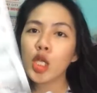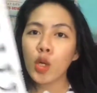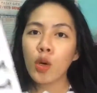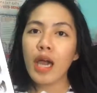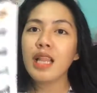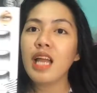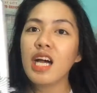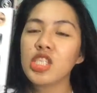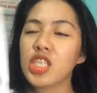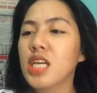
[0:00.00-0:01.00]
Itong
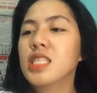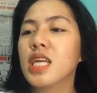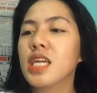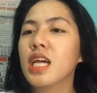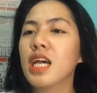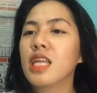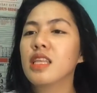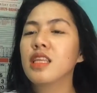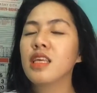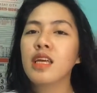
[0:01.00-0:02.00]
eyelashes,
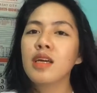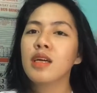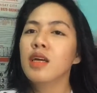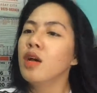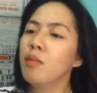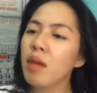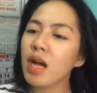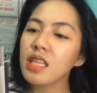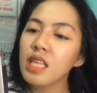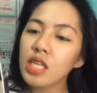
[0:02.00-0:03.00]
ayan.
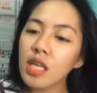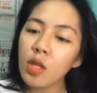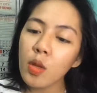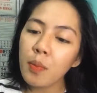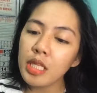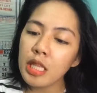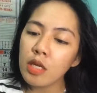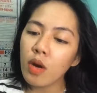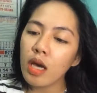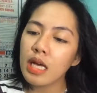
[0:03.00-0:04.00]
Maganda, ito yung
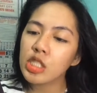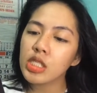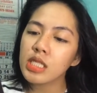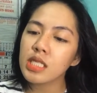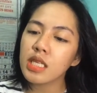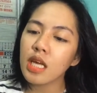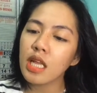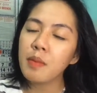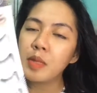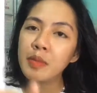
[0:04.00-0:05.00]
pinili kong eyelashes kasi
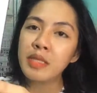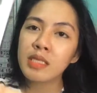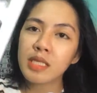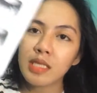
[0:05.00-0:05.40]
nga alam mo naman